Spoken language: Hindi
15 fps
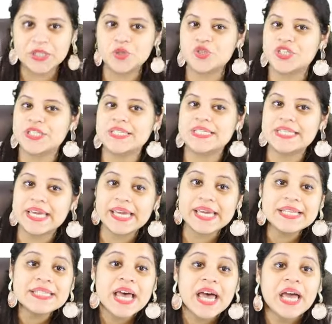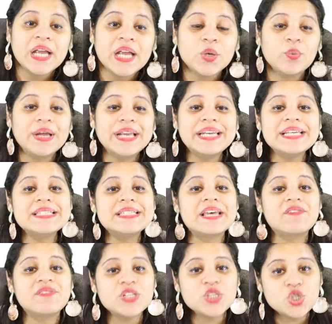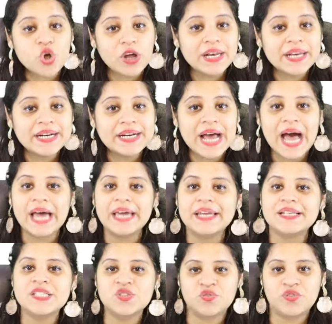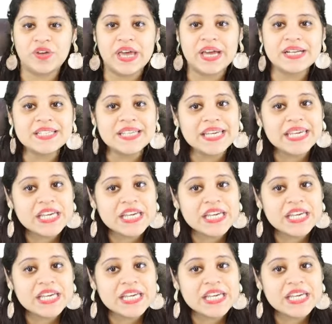The question says twenty-seven solid iron spheres,